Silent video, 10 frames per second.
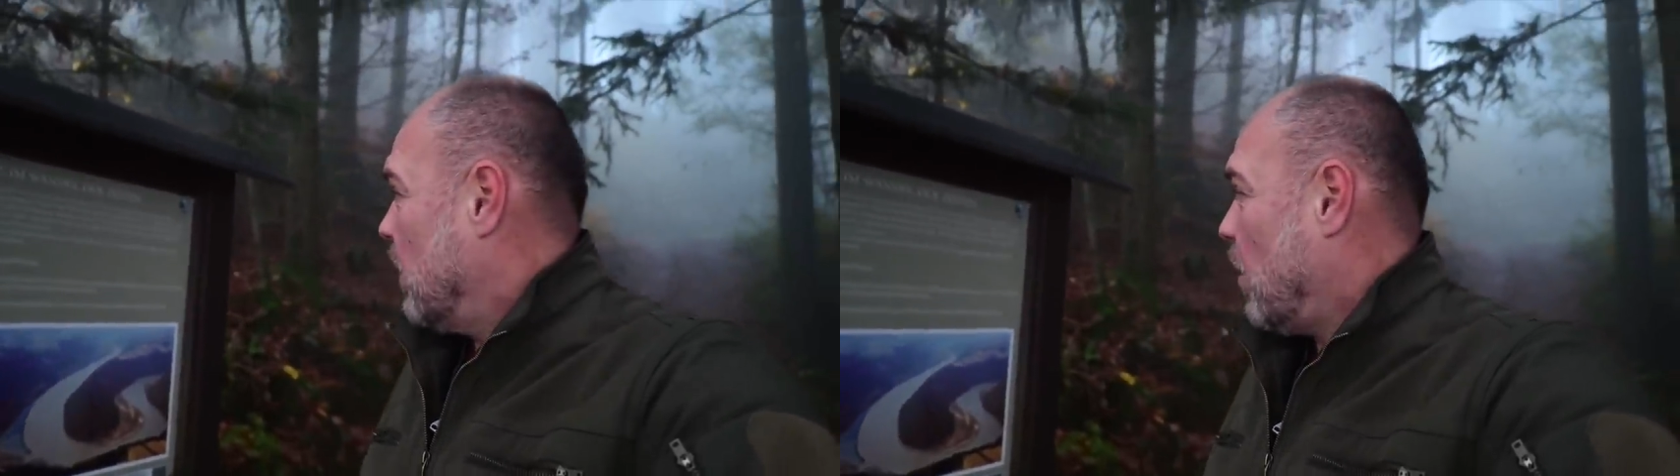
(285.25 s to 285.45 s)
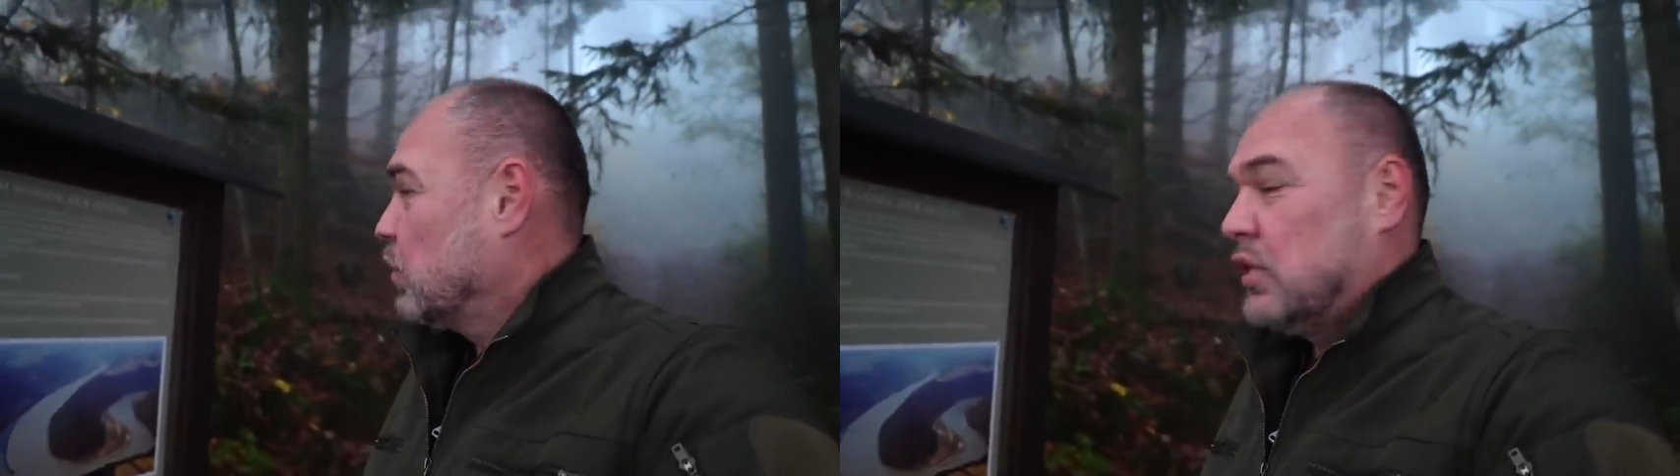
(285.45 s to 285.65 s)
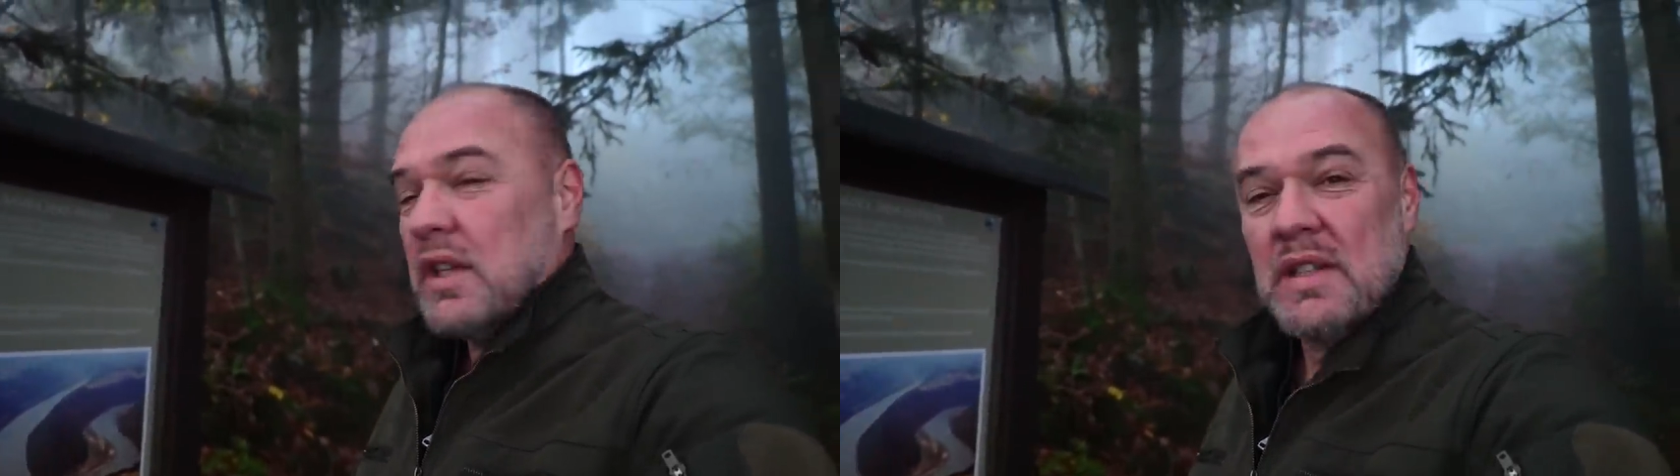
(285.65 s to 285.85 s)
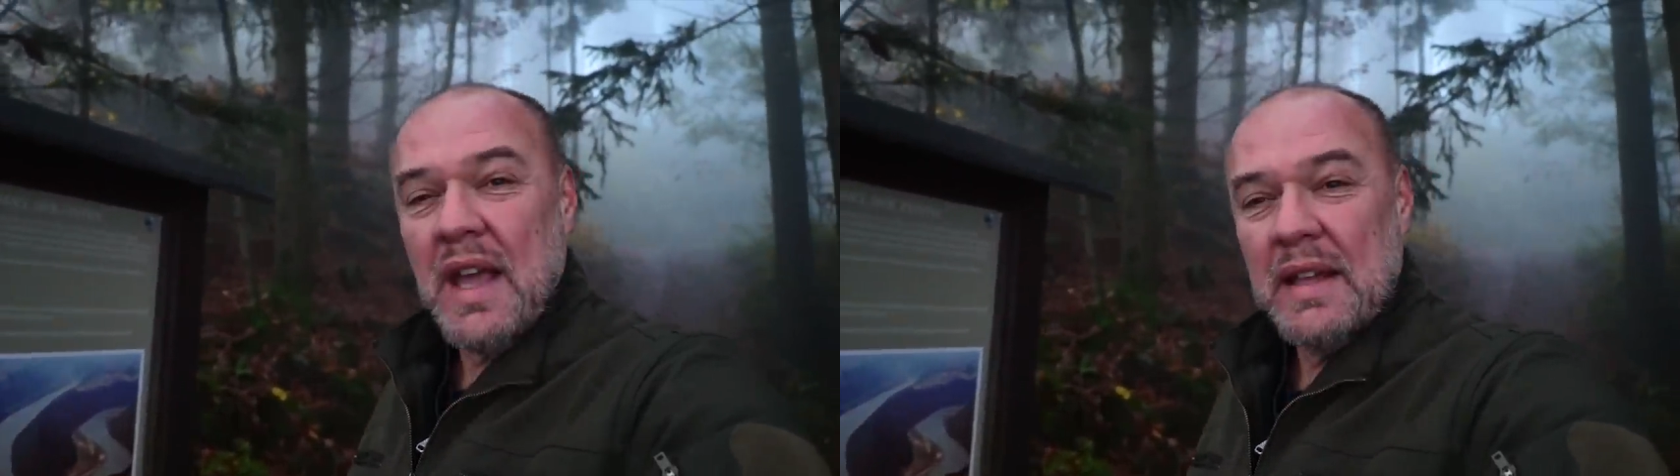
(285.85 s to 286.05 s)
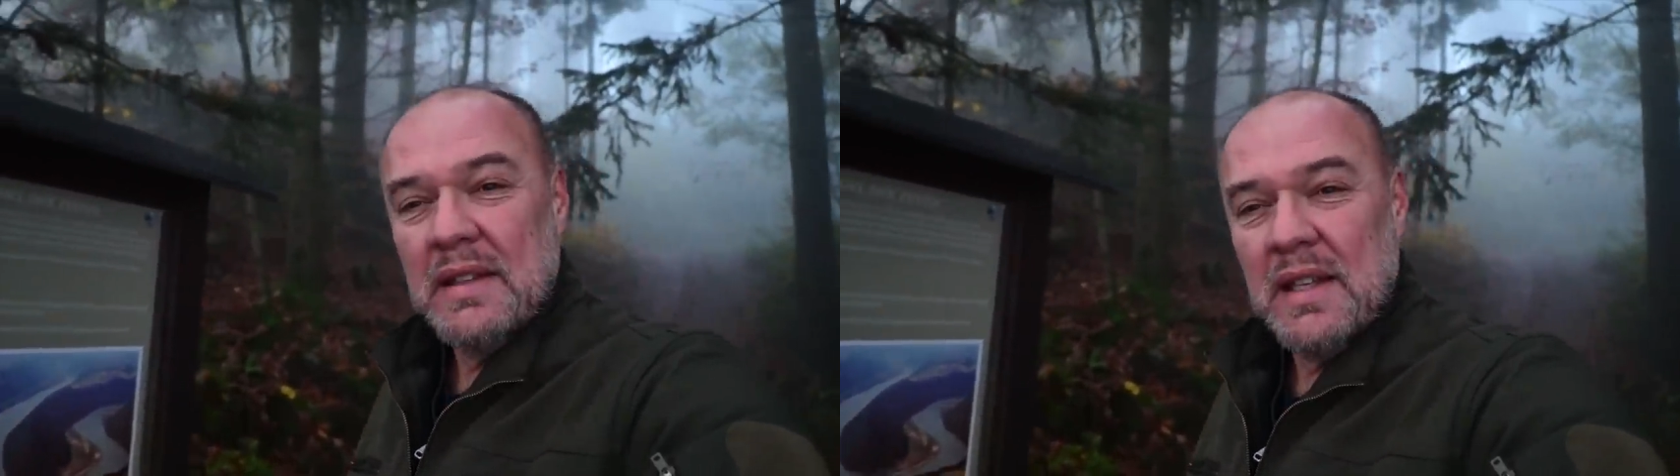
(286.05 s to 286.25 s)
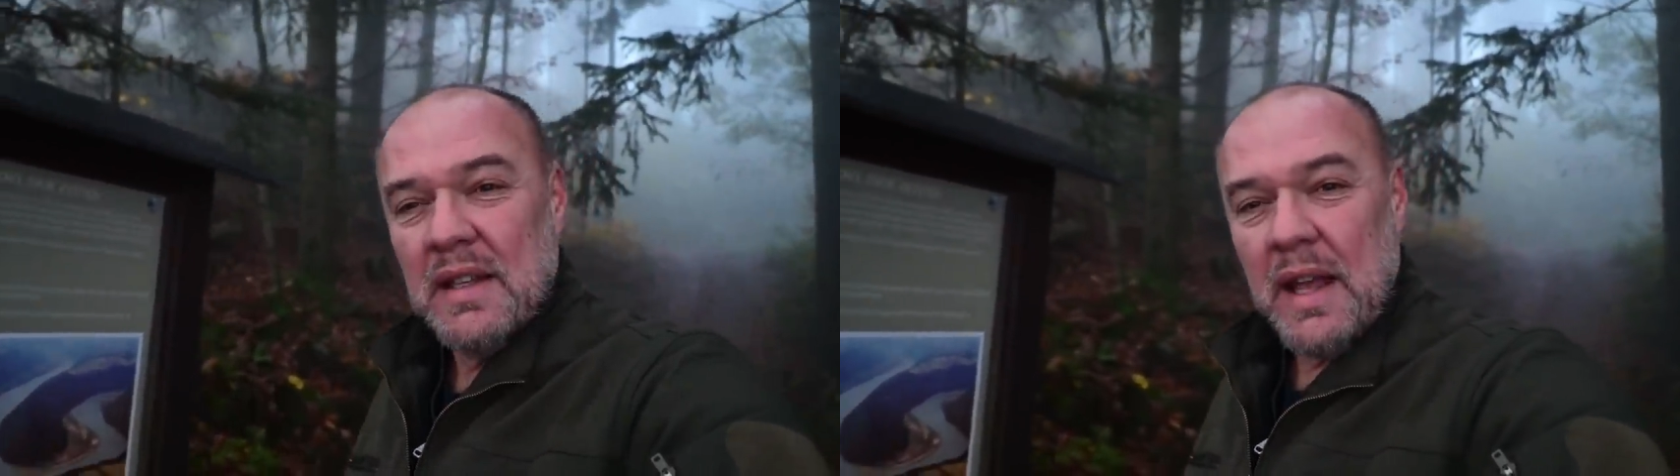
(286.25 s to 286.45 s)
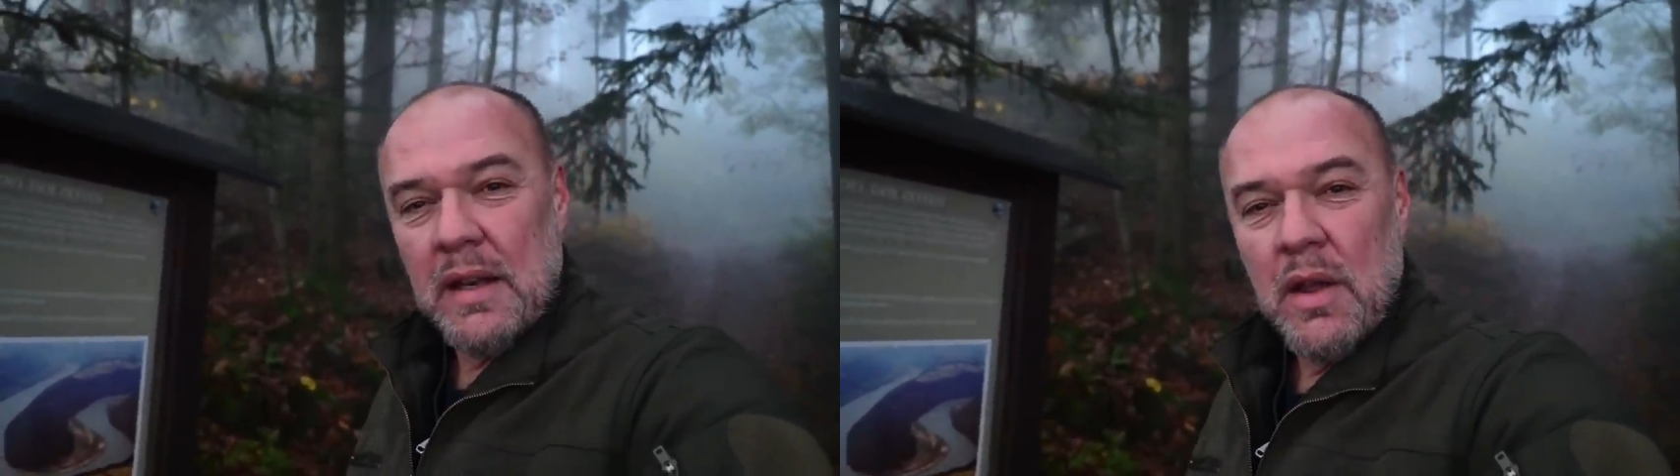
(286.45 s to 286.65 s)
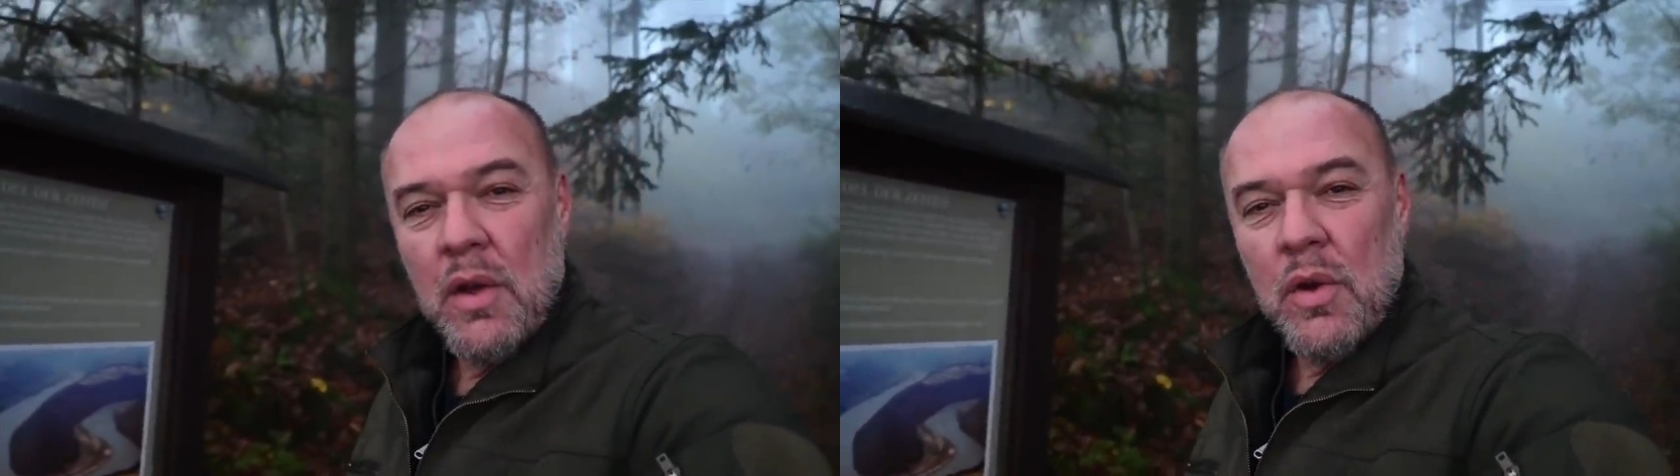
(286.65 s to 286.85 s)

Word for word: und das Ganze dann